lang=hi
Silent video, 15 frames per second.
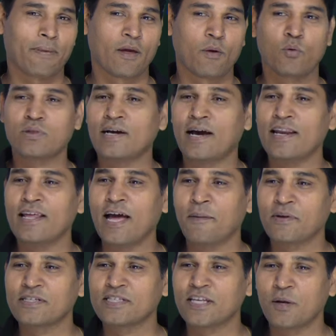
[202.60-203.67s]
वो तगारी
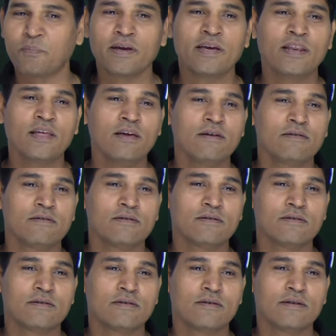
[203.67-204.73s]
आपके सर पे गिरी
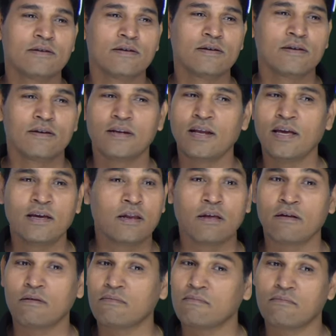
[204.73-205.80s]
नहीं गिरी
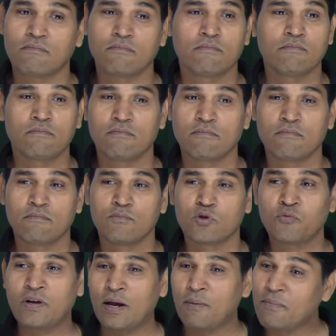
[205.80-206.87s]

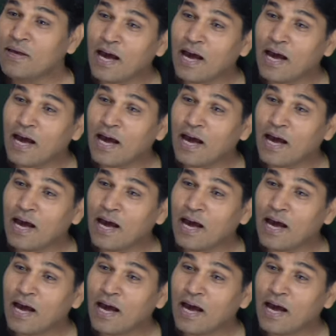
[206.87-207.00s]
फिर अभी